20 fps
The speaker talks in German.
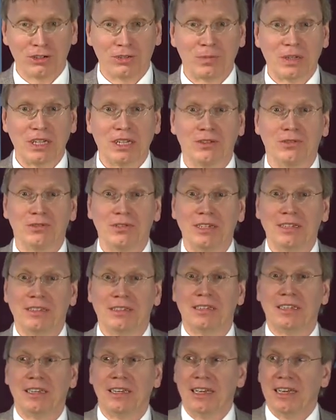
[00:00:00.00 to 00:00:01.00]
spielen und die
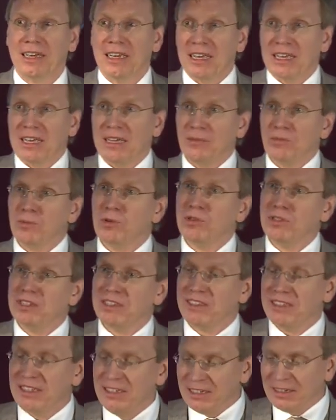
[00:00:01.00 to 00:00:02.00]
sie
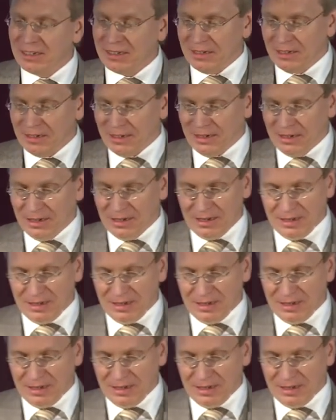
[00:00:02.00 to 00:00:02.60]
immunisieren